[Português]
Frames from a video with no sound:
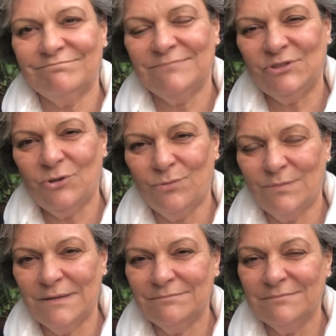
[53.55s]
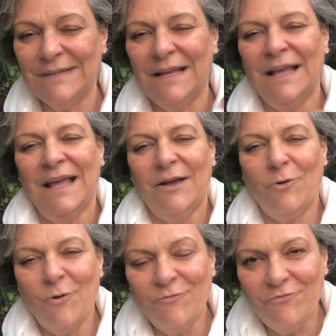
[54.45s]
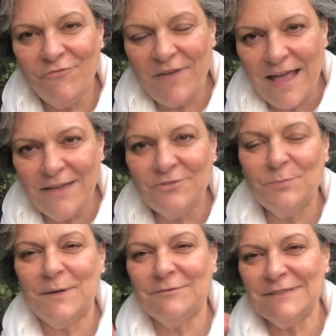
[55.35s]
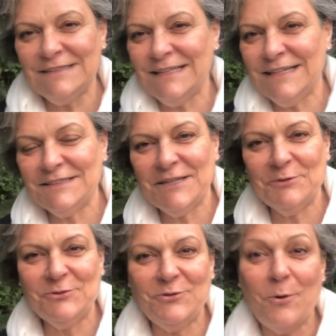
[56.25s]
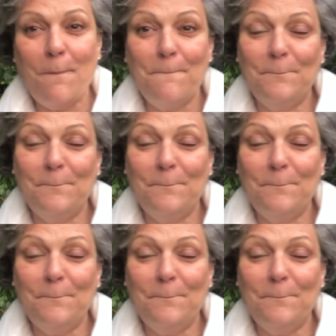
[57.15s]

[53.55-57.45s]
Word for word: sou uma. Confesso para vocês que eu tô